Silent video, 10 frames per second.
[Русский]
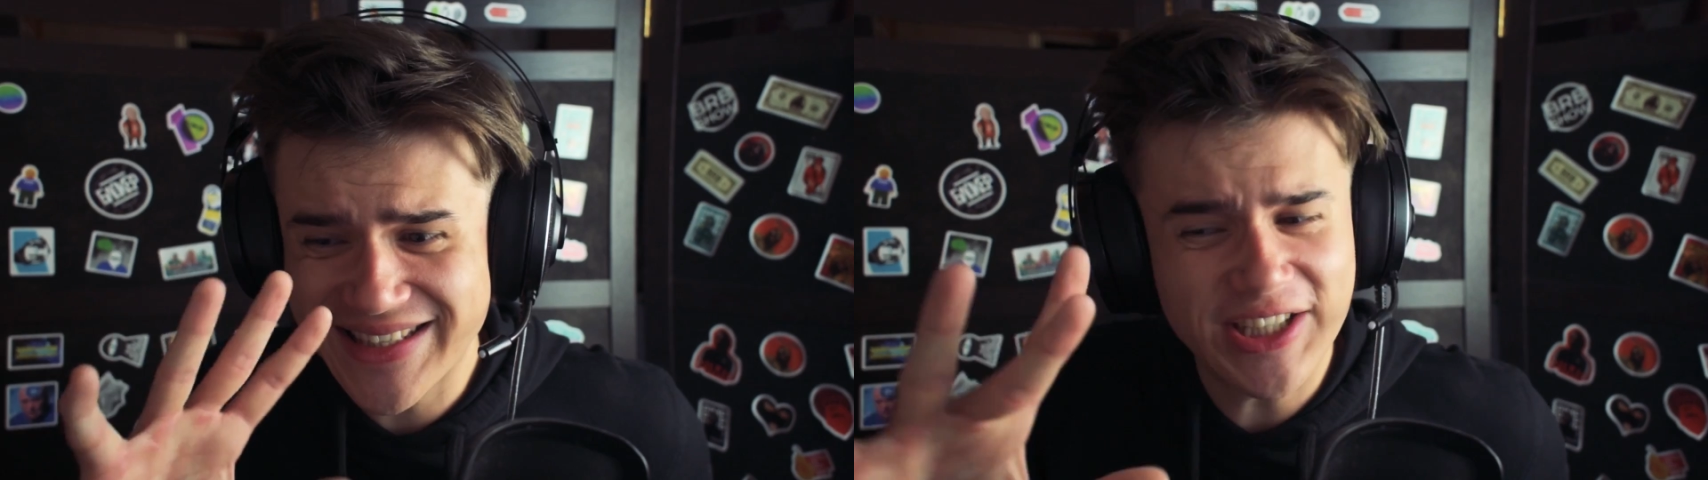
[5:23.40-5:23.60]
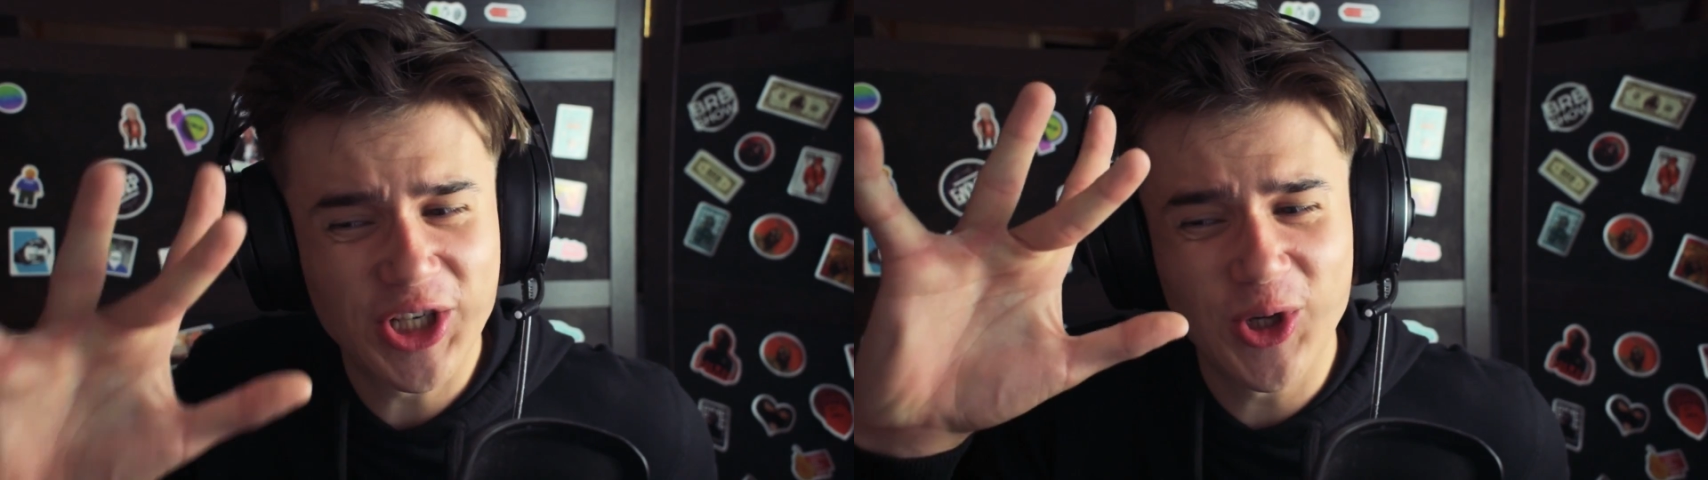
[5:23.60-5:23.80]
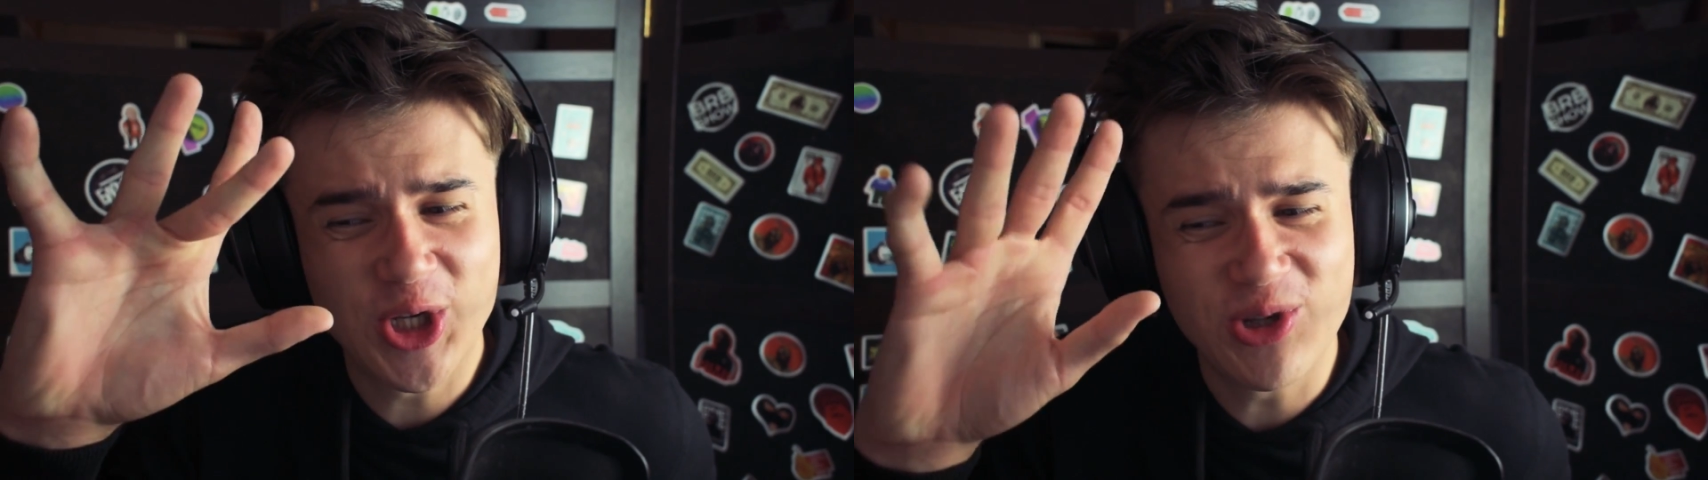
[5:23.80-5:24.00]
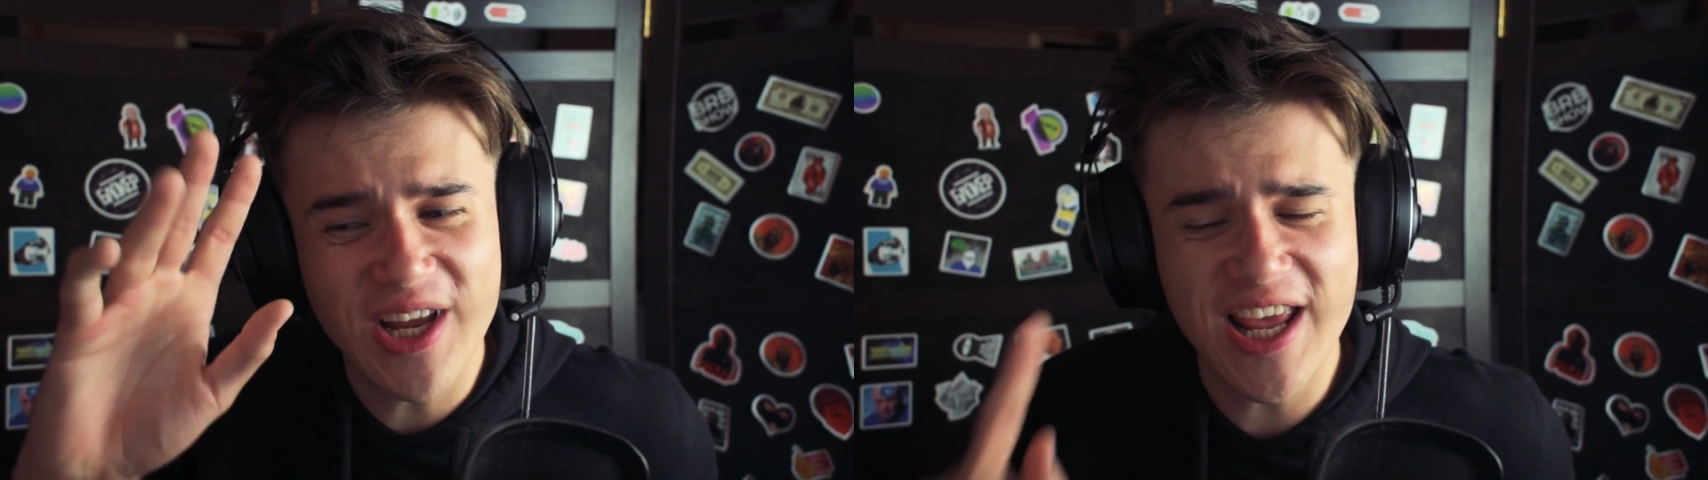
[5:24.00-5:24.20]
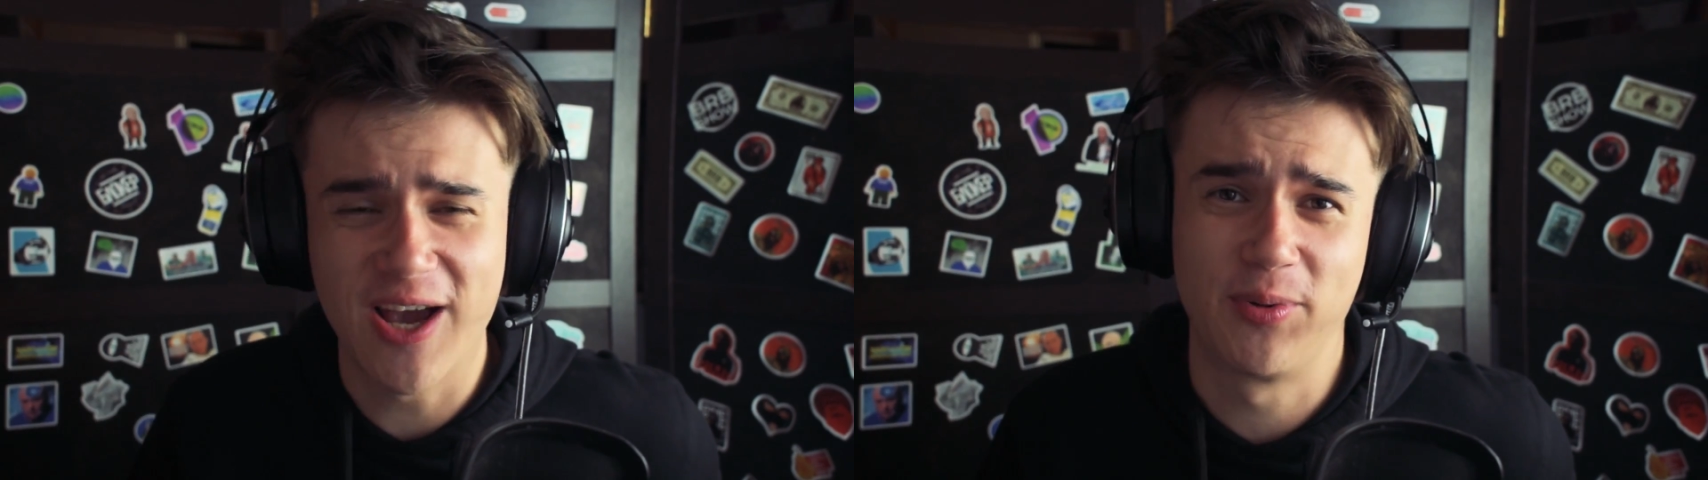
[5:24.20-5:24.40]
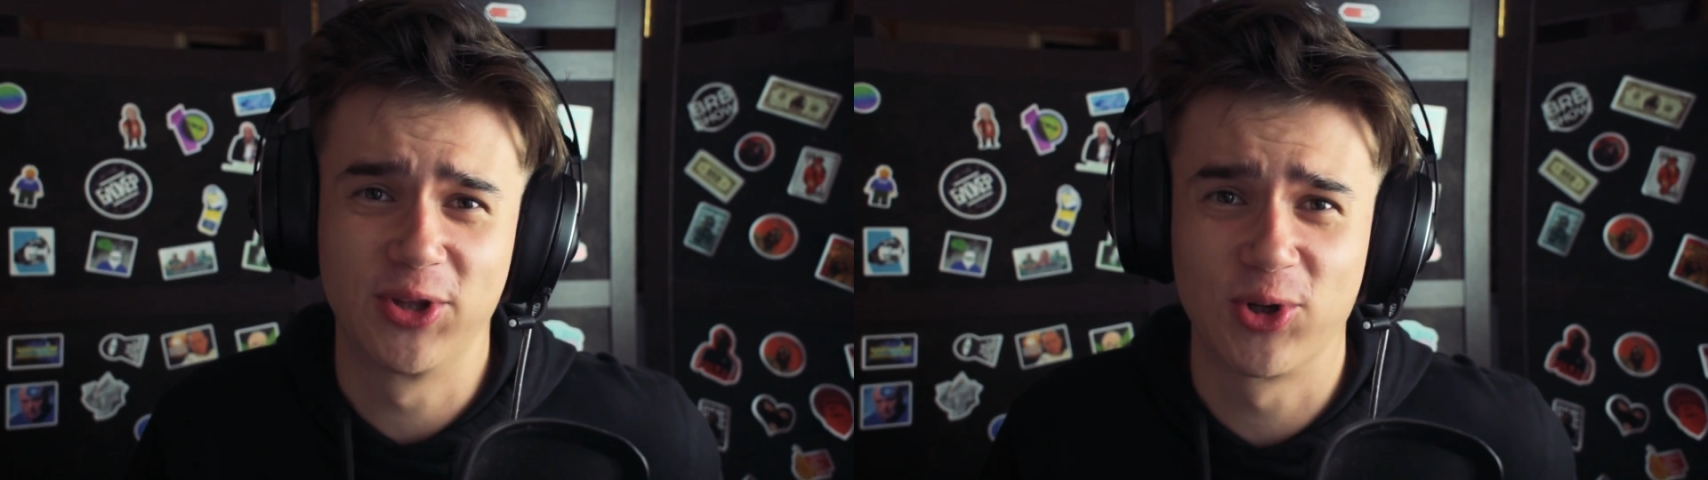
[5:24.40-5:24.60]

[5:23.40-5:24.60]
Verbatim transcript: Знаете, что еще нелепо?